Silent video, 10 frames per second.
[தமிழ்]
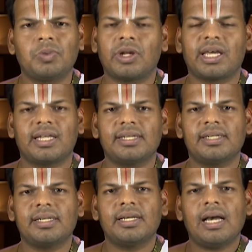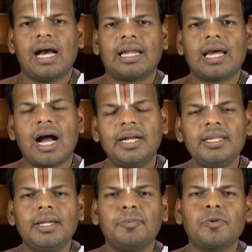புரிகிறது ஆனால்
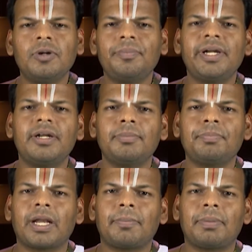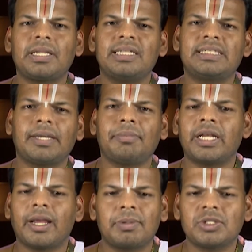அழிந்த பொருள் மீண்டும் பிறப்பது நிச்சயம்
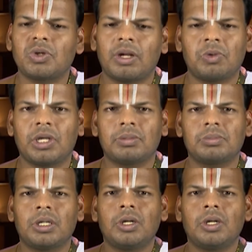என்று எப்படி சொல்ல முடியும்